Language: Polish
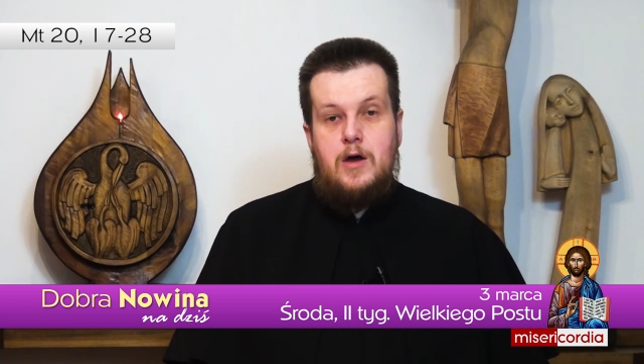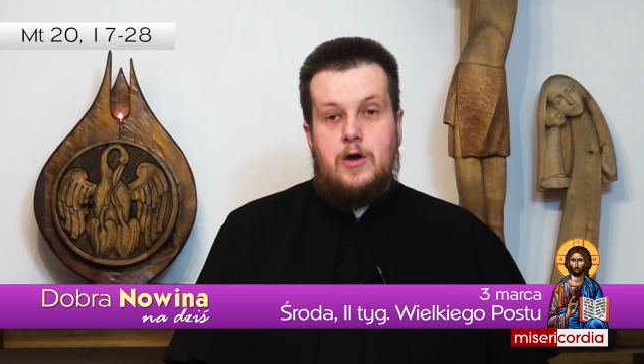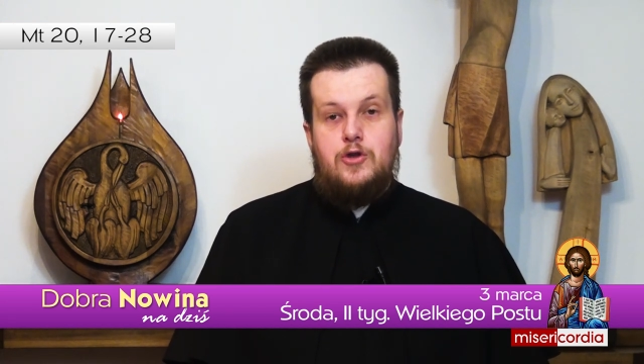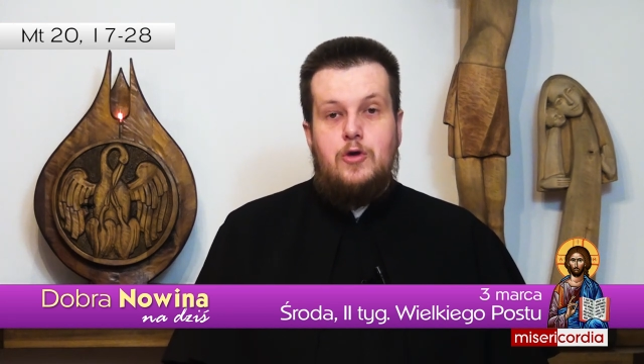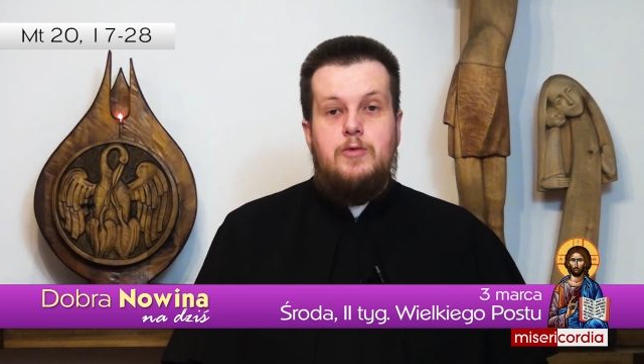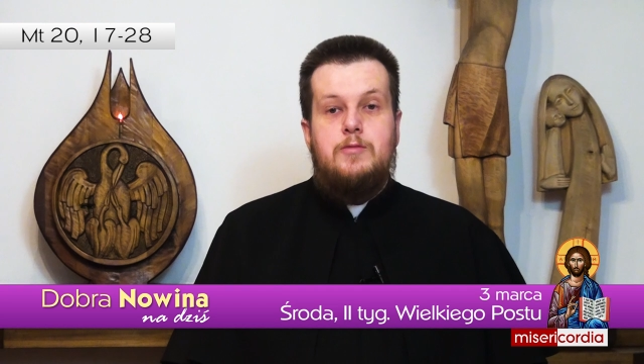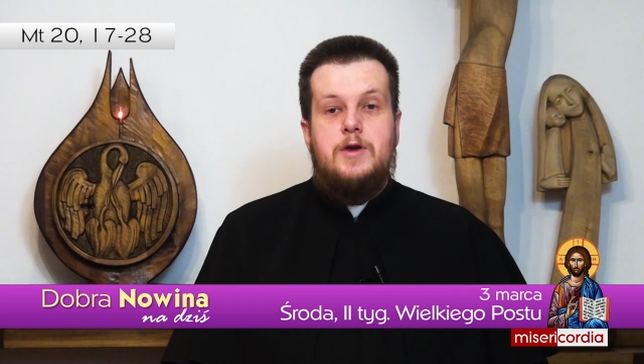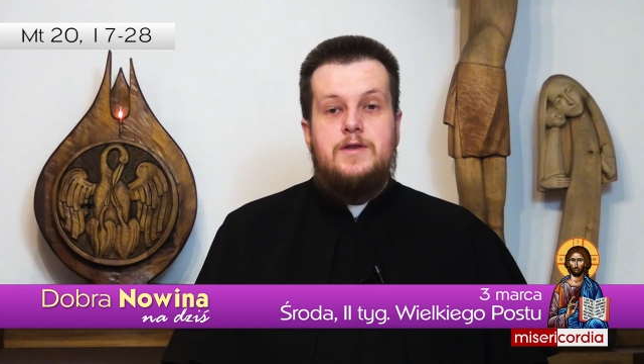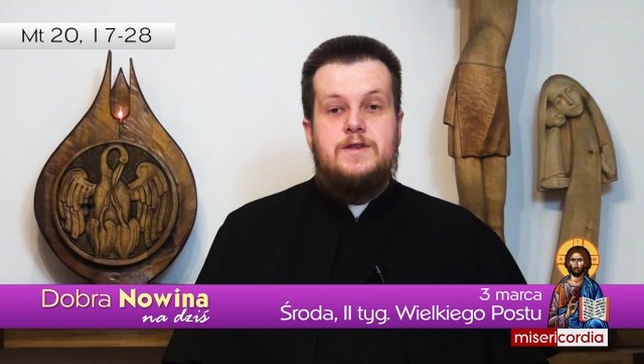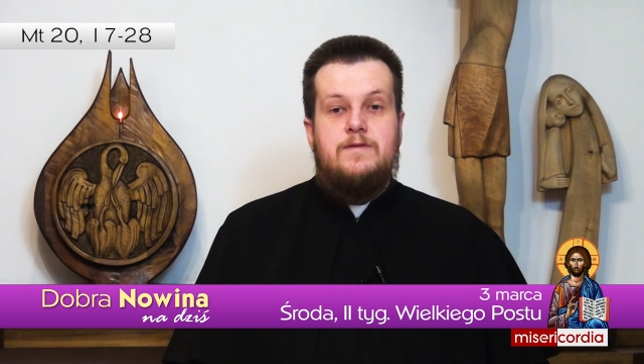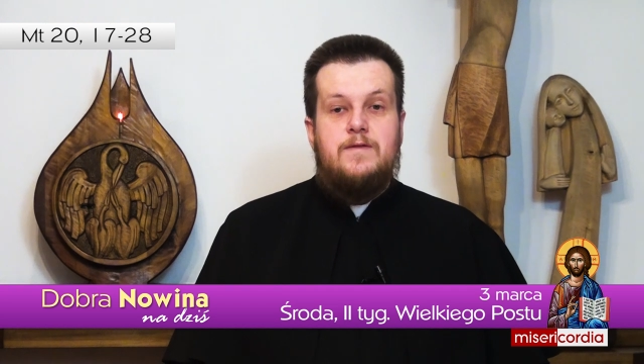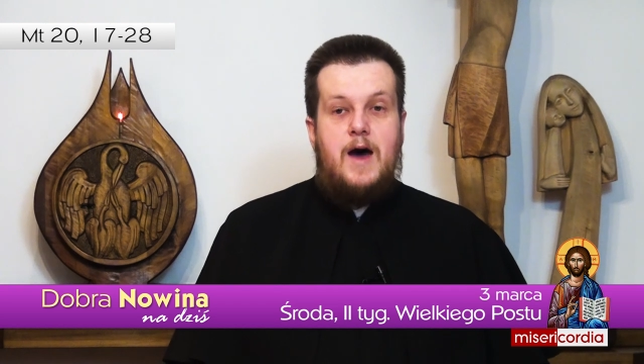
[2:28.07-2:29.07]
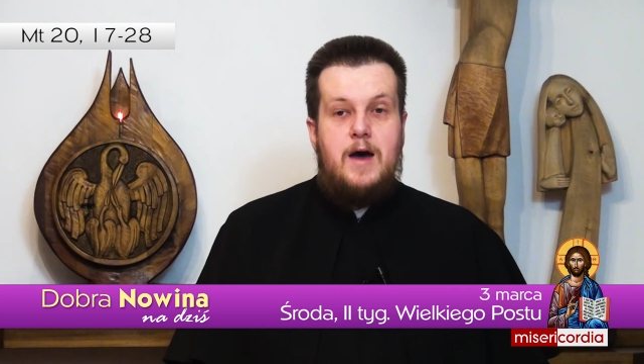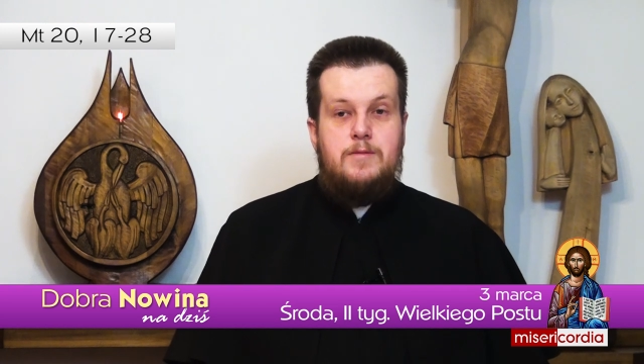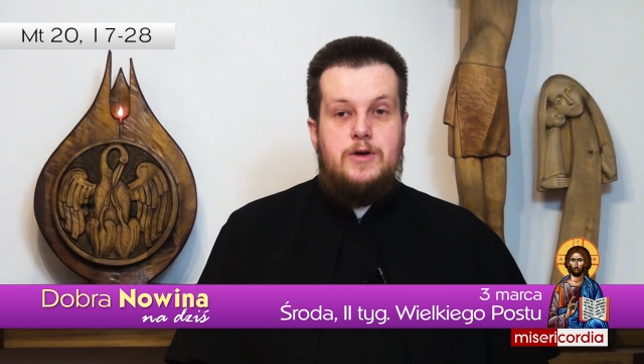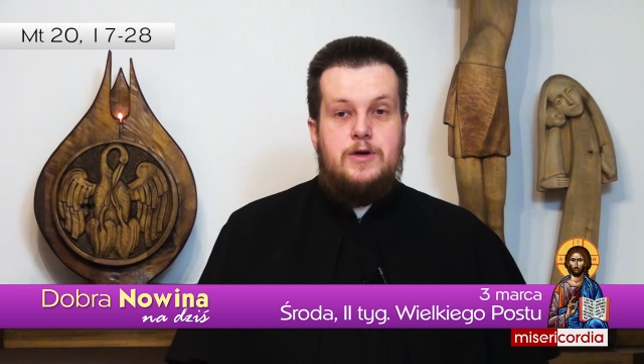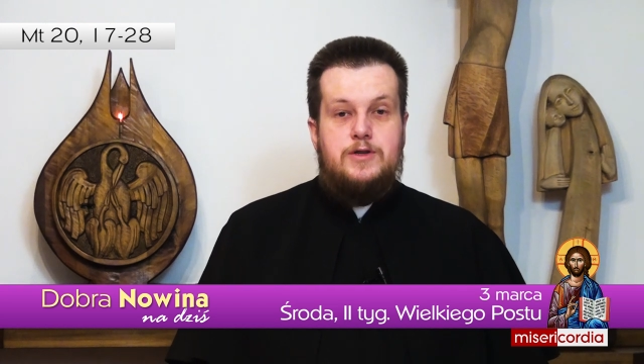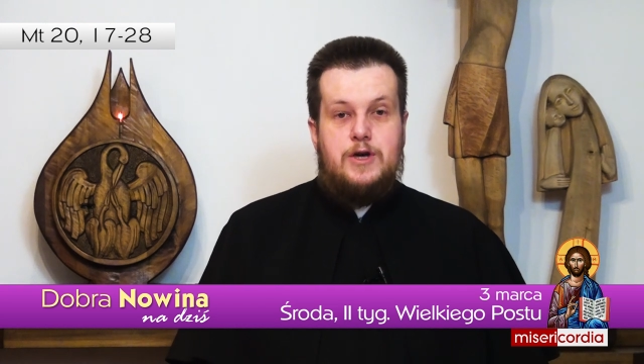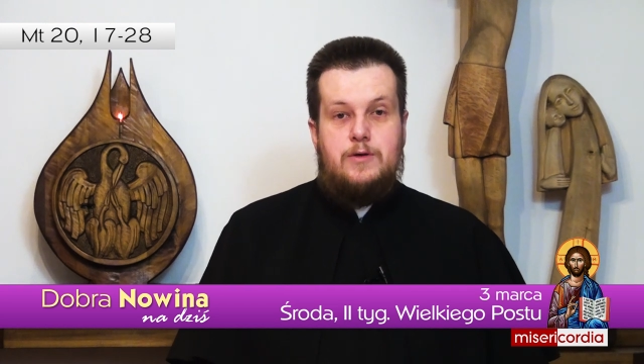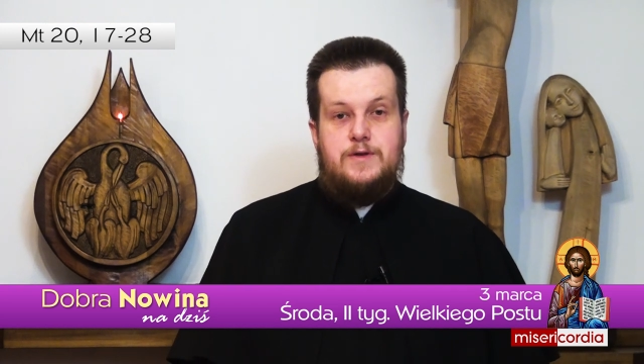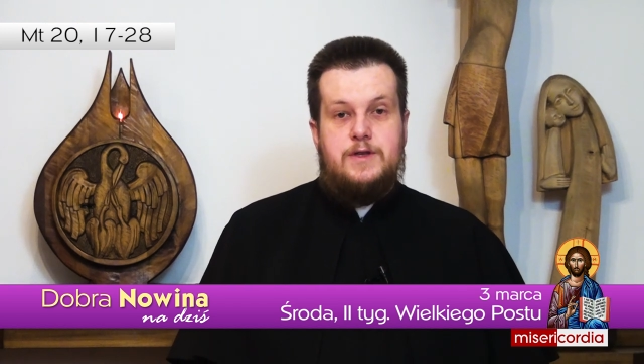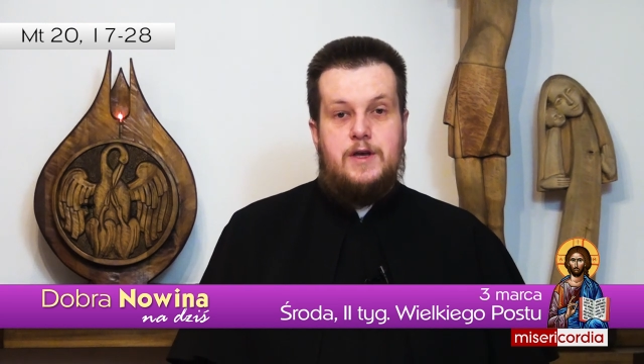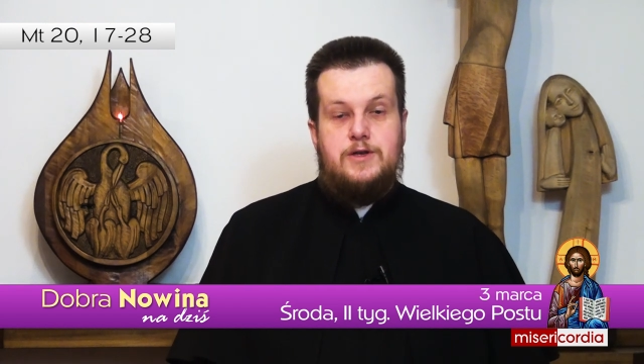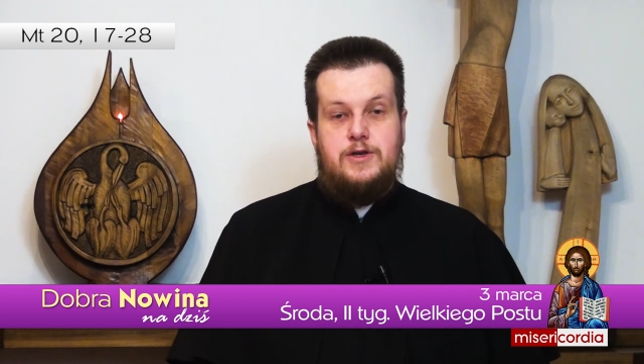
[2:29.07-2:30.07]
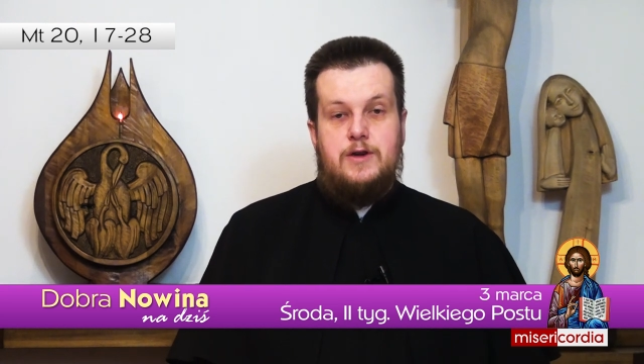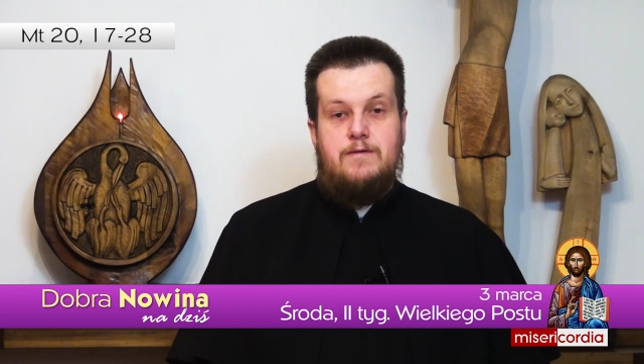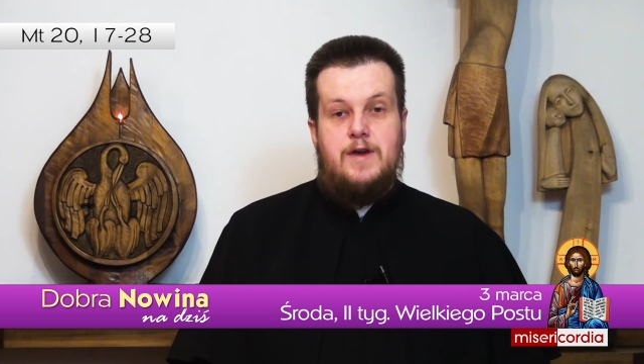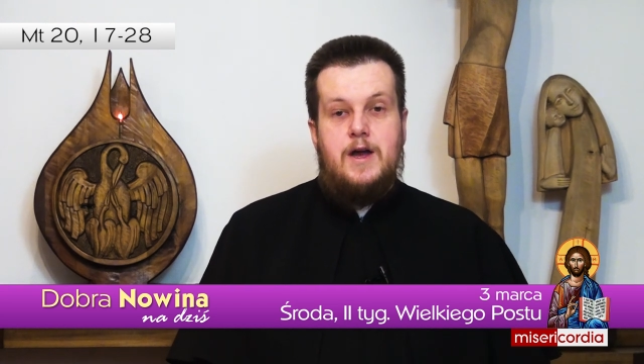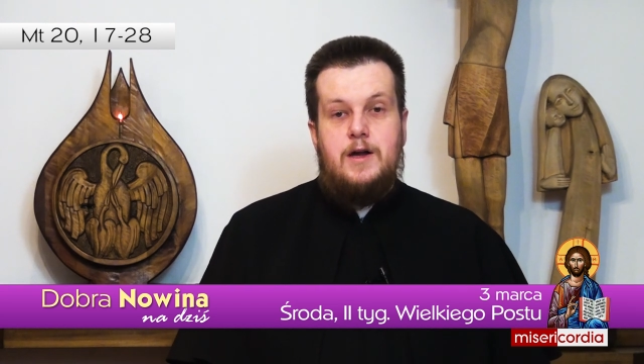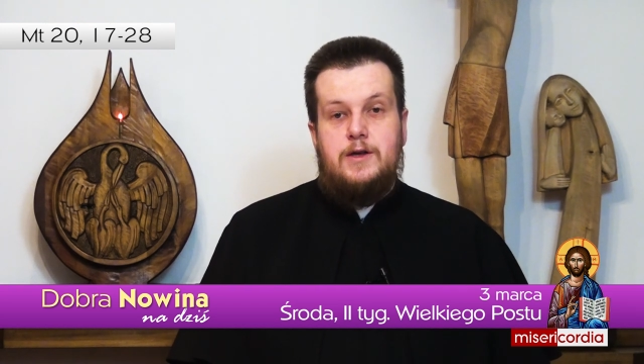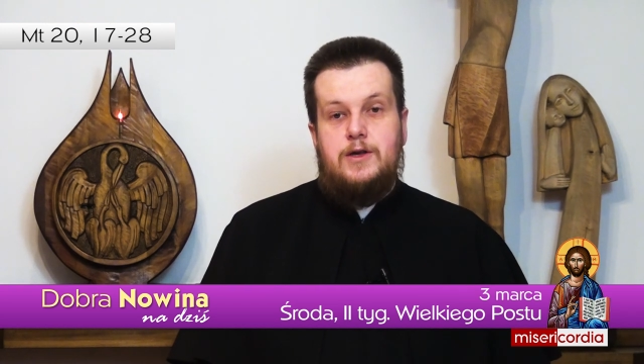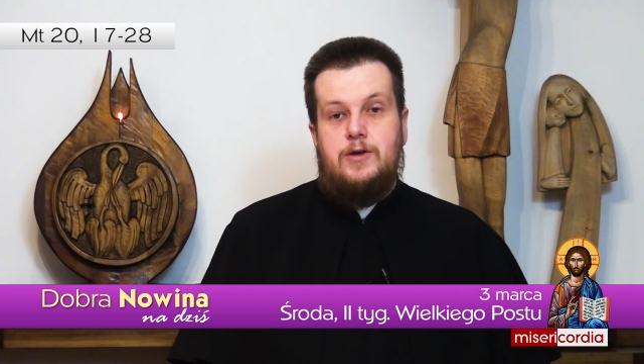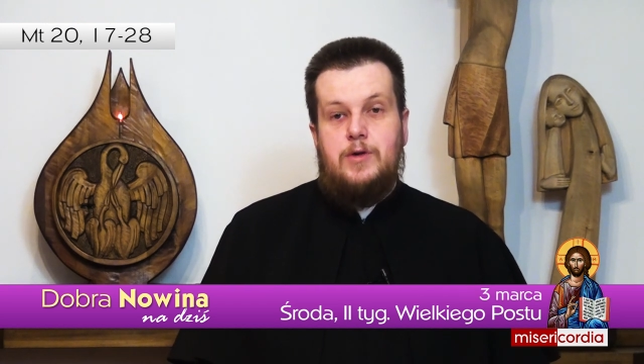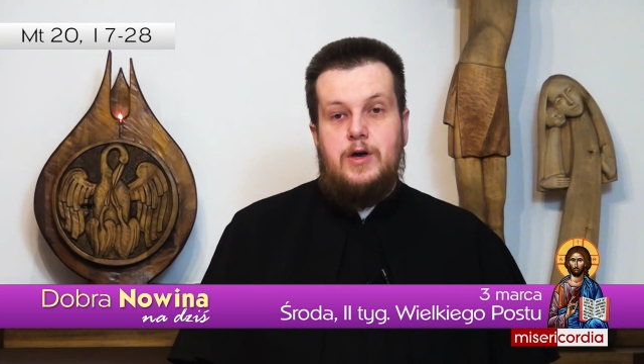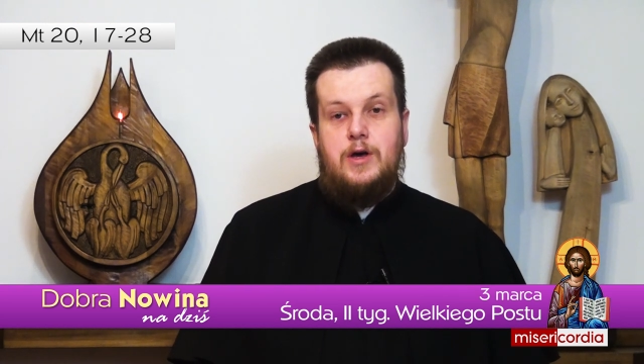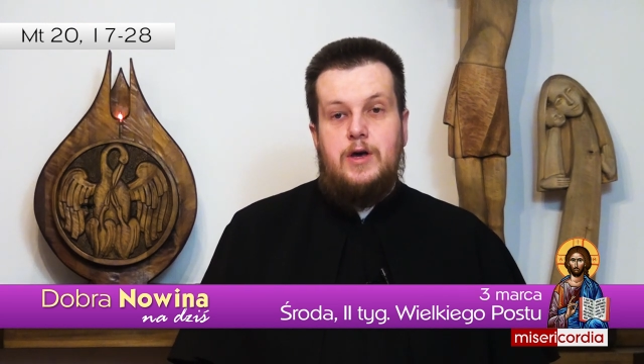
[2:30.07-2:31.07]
Kto by między wami chciał stać się wielkim,